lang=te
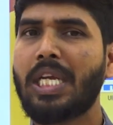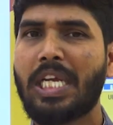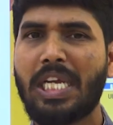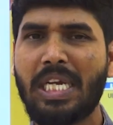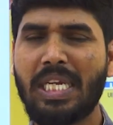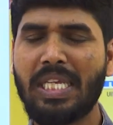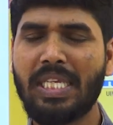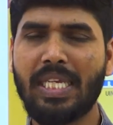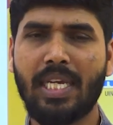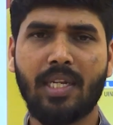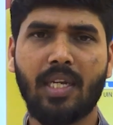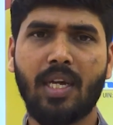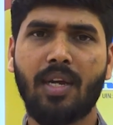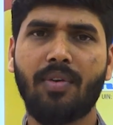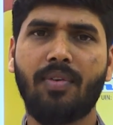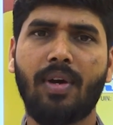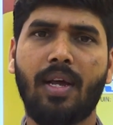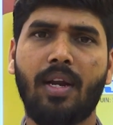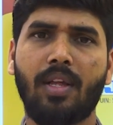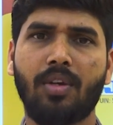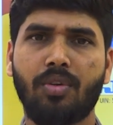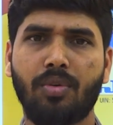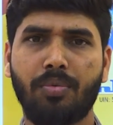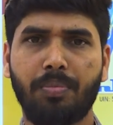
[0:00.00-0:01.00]
క్లియర్గా
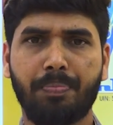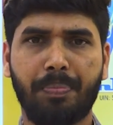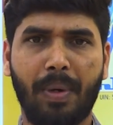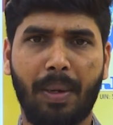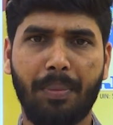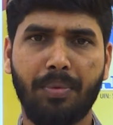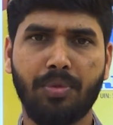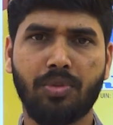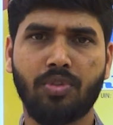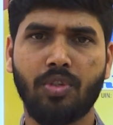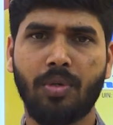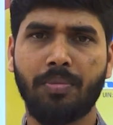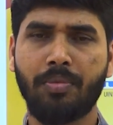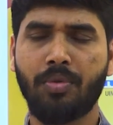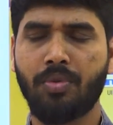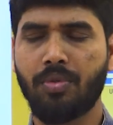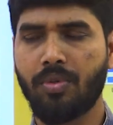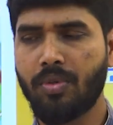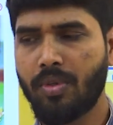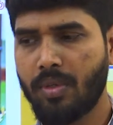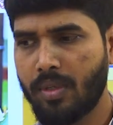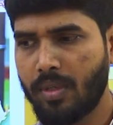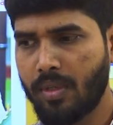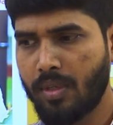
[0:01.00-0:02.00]
వాళ్ళకు ప్రభుత్వము
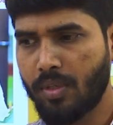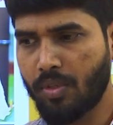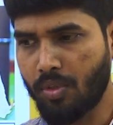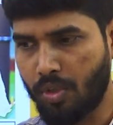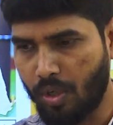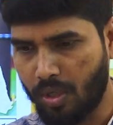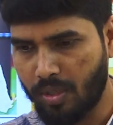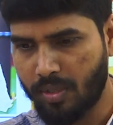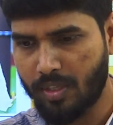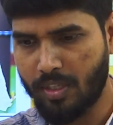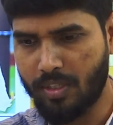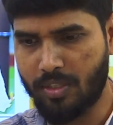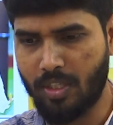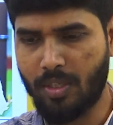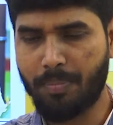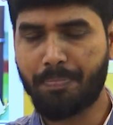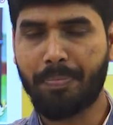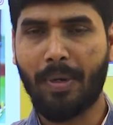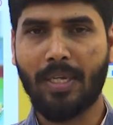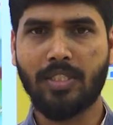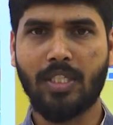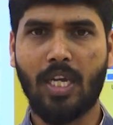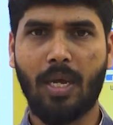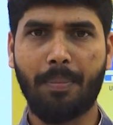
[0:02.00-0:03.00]
ఇంకో ఇది
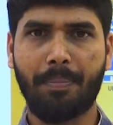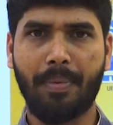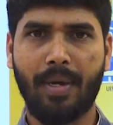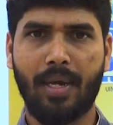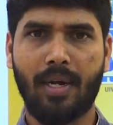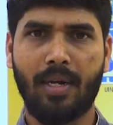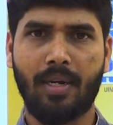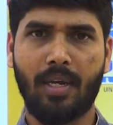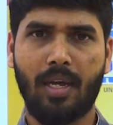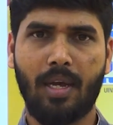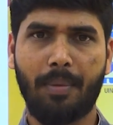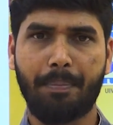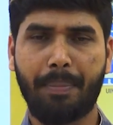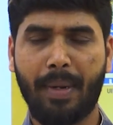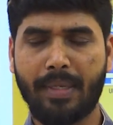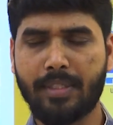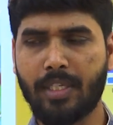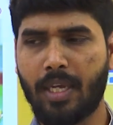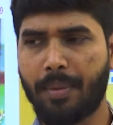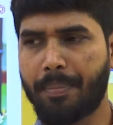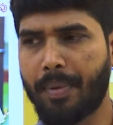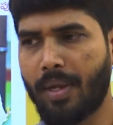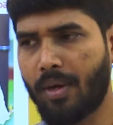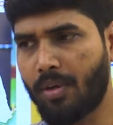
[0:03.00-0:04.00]
ప్రజాపాలన
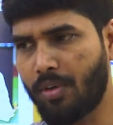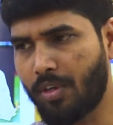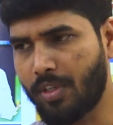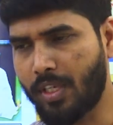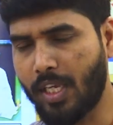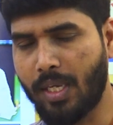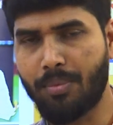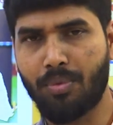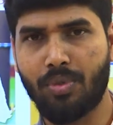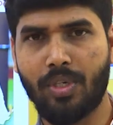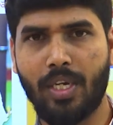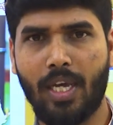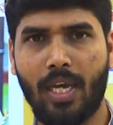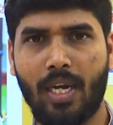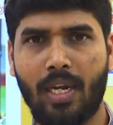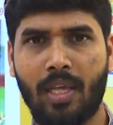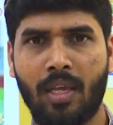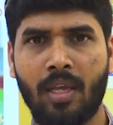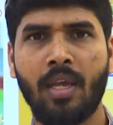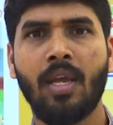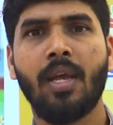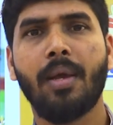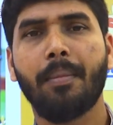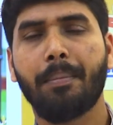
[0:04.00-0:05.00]
ప్రజాపాలనలో ఏముండాలి
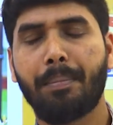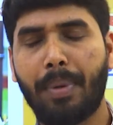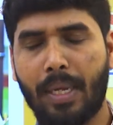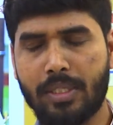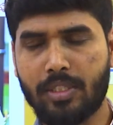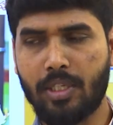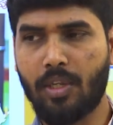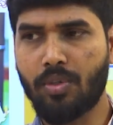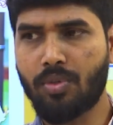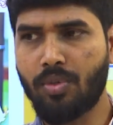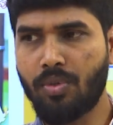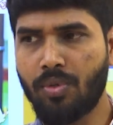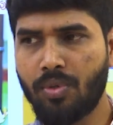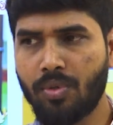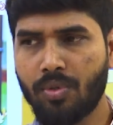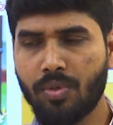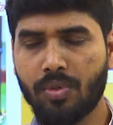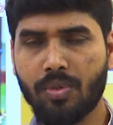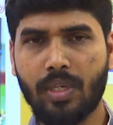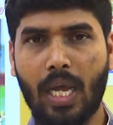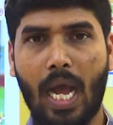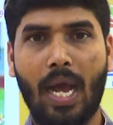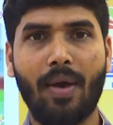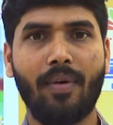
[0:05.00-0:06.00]
ప్రజలకు
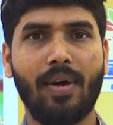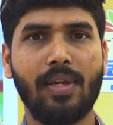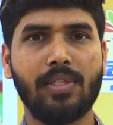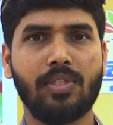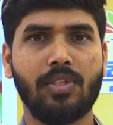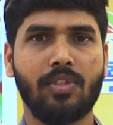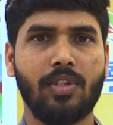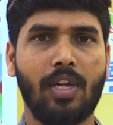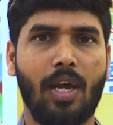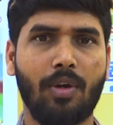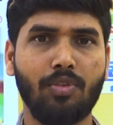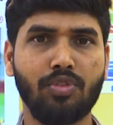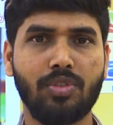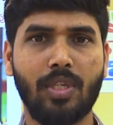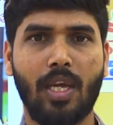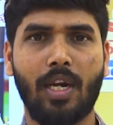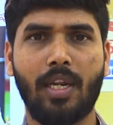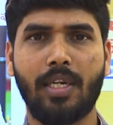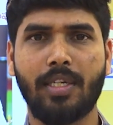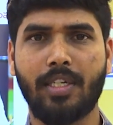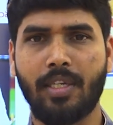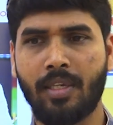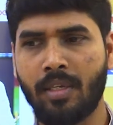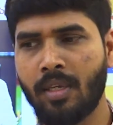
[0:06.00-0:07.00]
కావాల్సిన అంశాలు
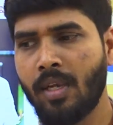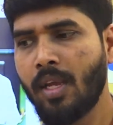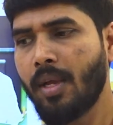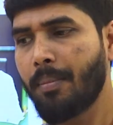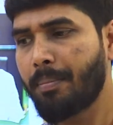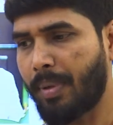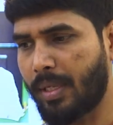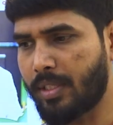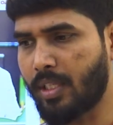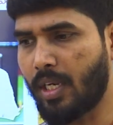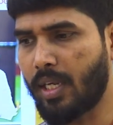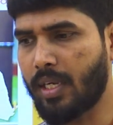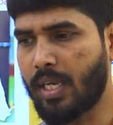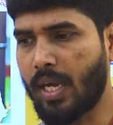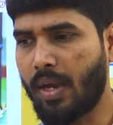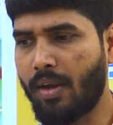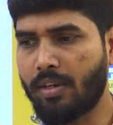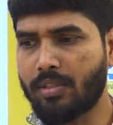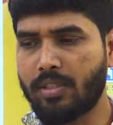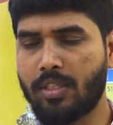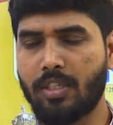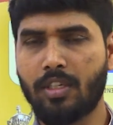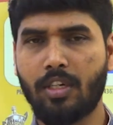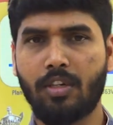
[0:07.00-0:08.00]
ఏంటి ప్రజలకు
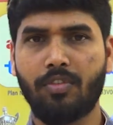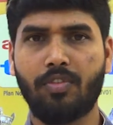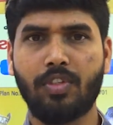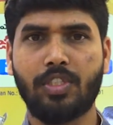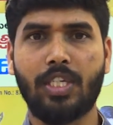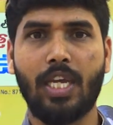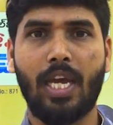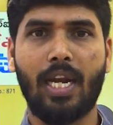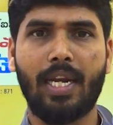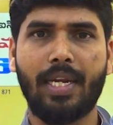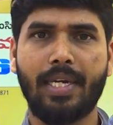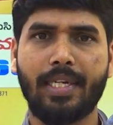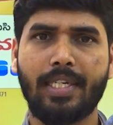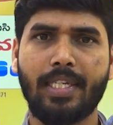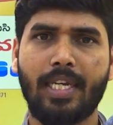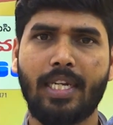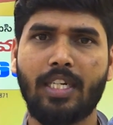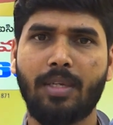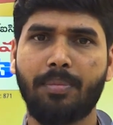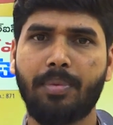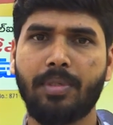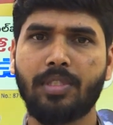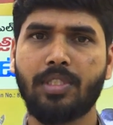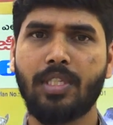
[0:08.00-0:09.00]
కావాల్సినటువంటి విషయాలు ఏంటి
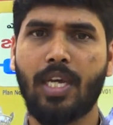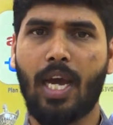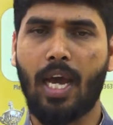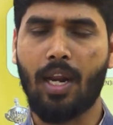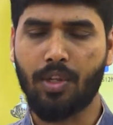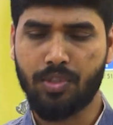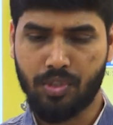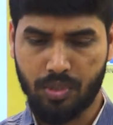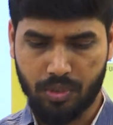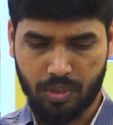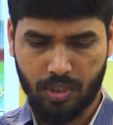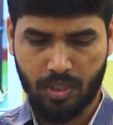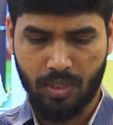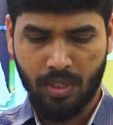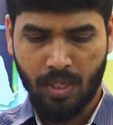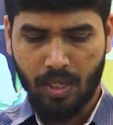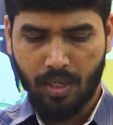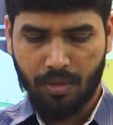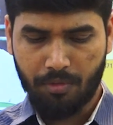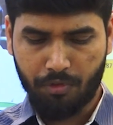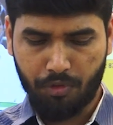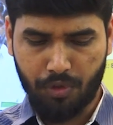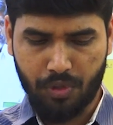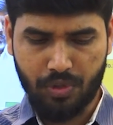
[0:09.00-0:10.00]
అని చెప్పేసి ఆలోచించి
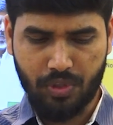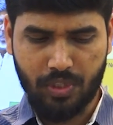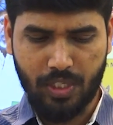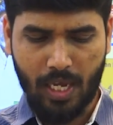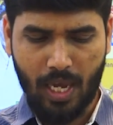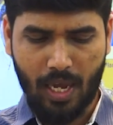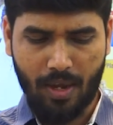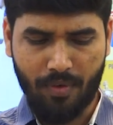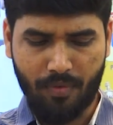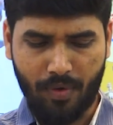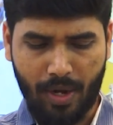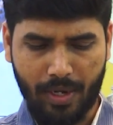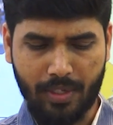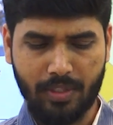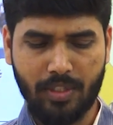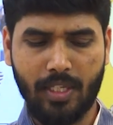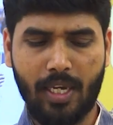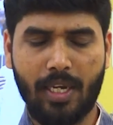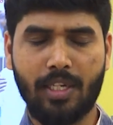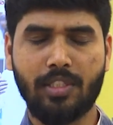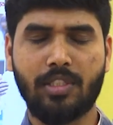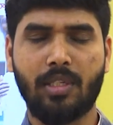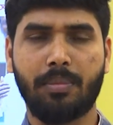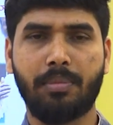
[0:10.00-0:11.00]
విద్య
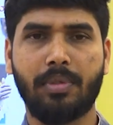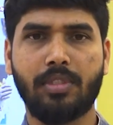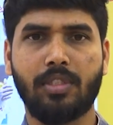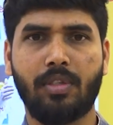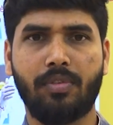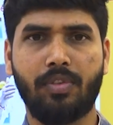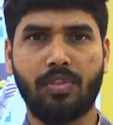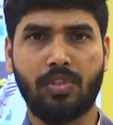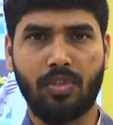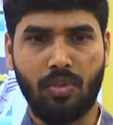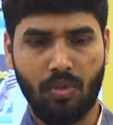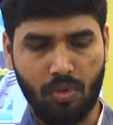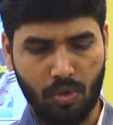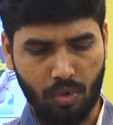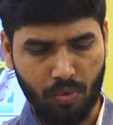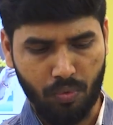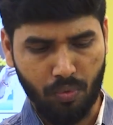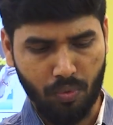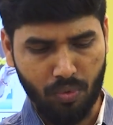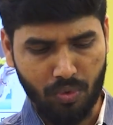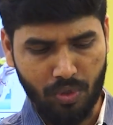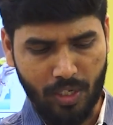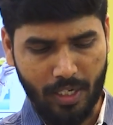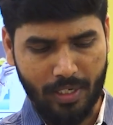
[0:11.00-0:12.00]
వైద్యానికి సంబంధించిన విషయంలో
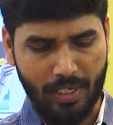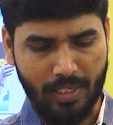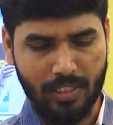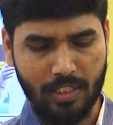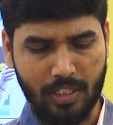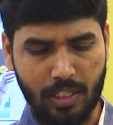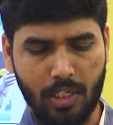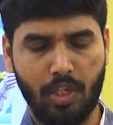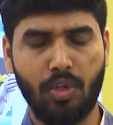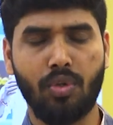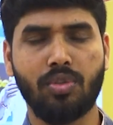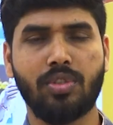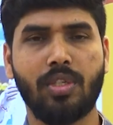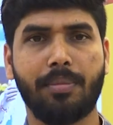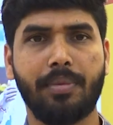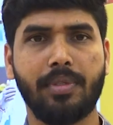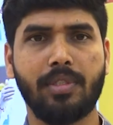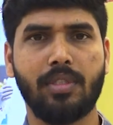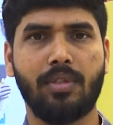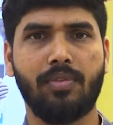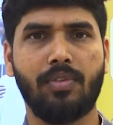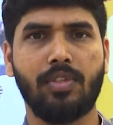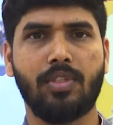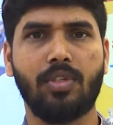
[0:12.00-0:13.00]
ఉండడానికి ఇల్లుకు
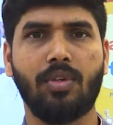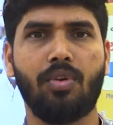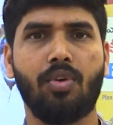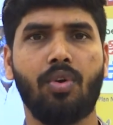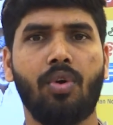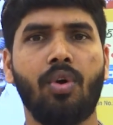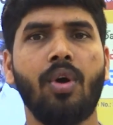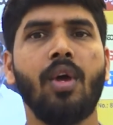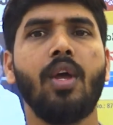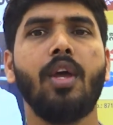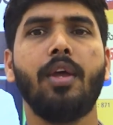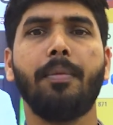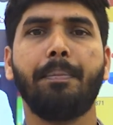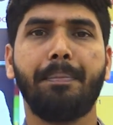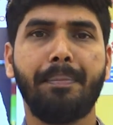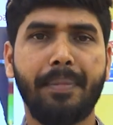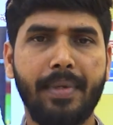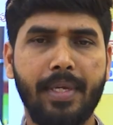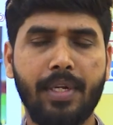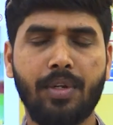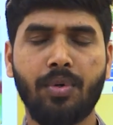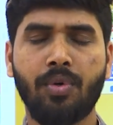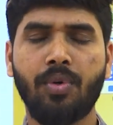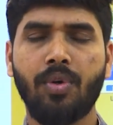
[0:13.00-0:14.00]
సంబంధించిన విషయంలో
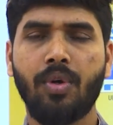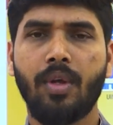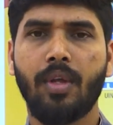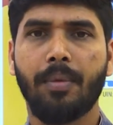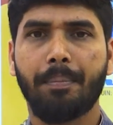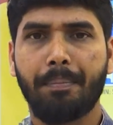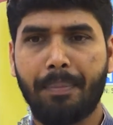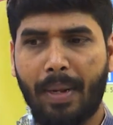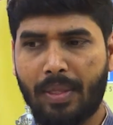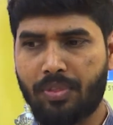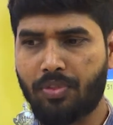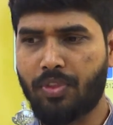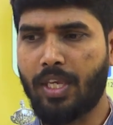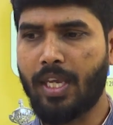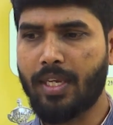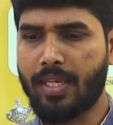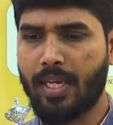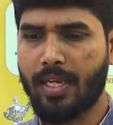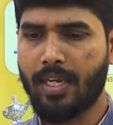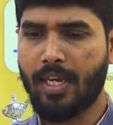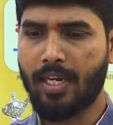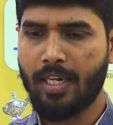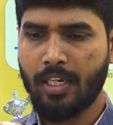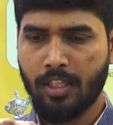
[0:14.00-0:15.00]
మీరు
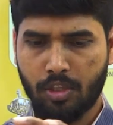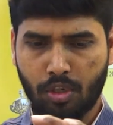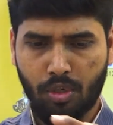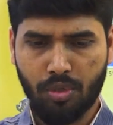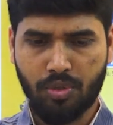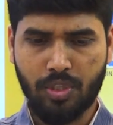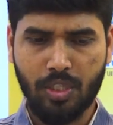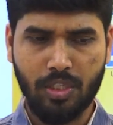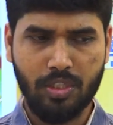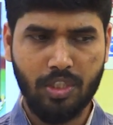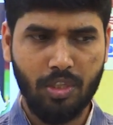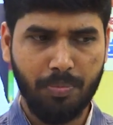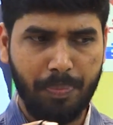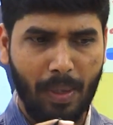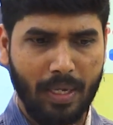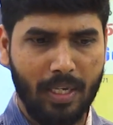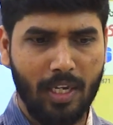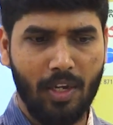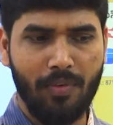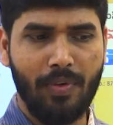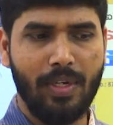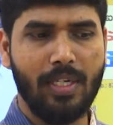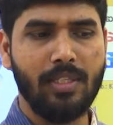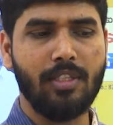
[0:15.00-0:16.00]
ప్రత్యేకంగా నిధులు తీసి
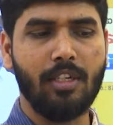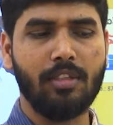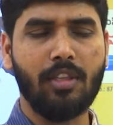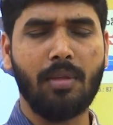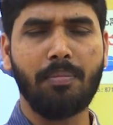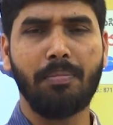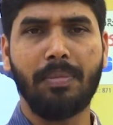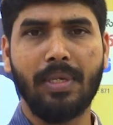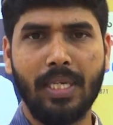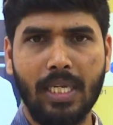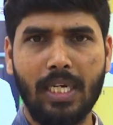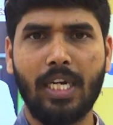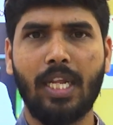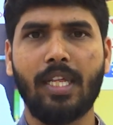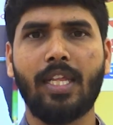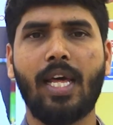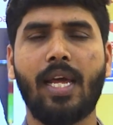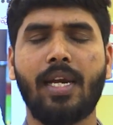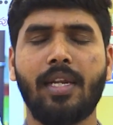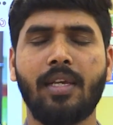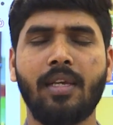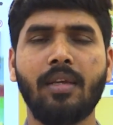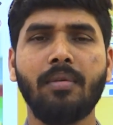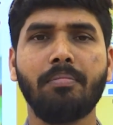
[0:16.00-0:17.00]
పక్కా పెట్టిన తర్వాత మిగిలిన
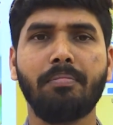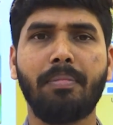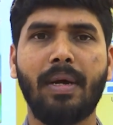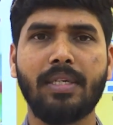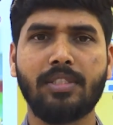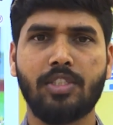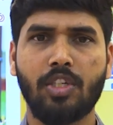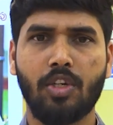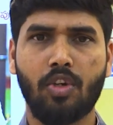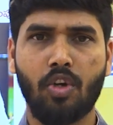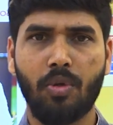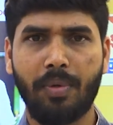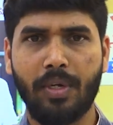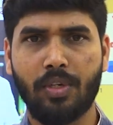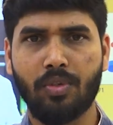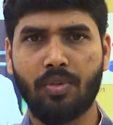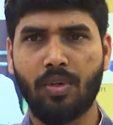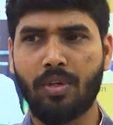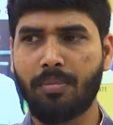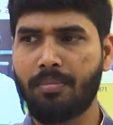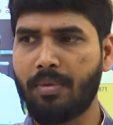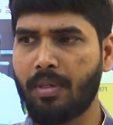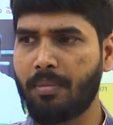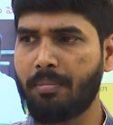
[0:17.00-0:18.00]
దాన్ని బడ్జెట్లో
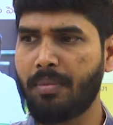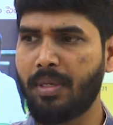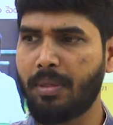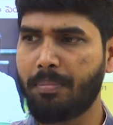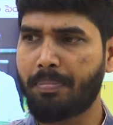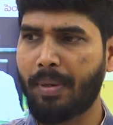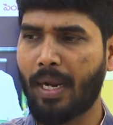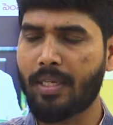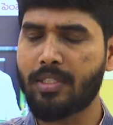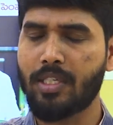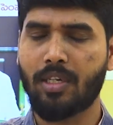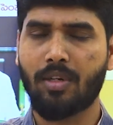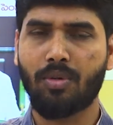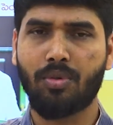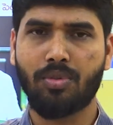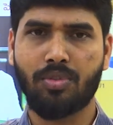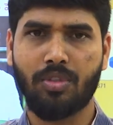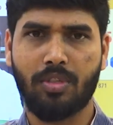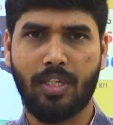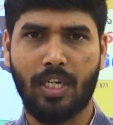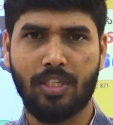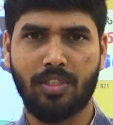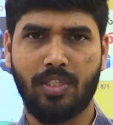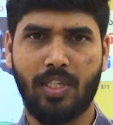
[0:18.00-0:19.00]
పెట్టుకొని మీ మీ ప్రాజెక్టుల
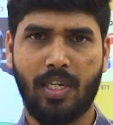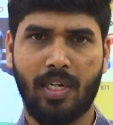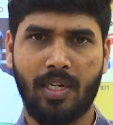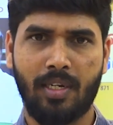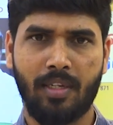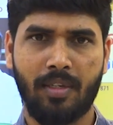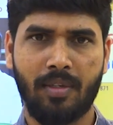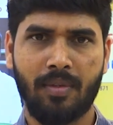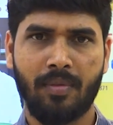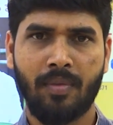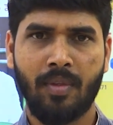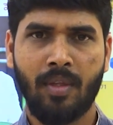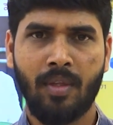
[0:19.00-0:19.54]
కోసం ఖర్చు చేయండి